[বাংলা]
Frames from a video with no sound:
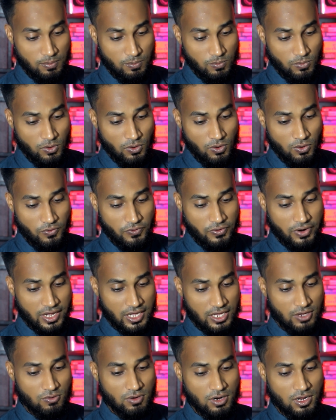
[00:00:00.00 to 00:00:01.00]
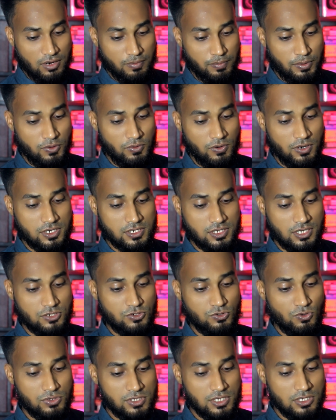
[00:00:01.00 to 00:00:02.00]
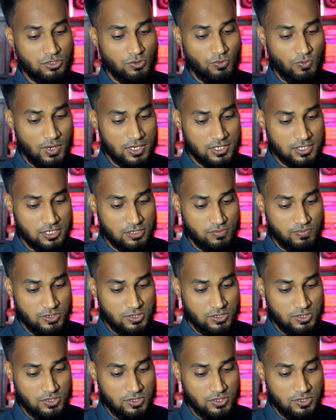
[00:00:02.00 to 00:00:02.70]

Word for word: মোর রেগুলার ভিউয়ার্স আর চোজিং টু ওয়াচ দিস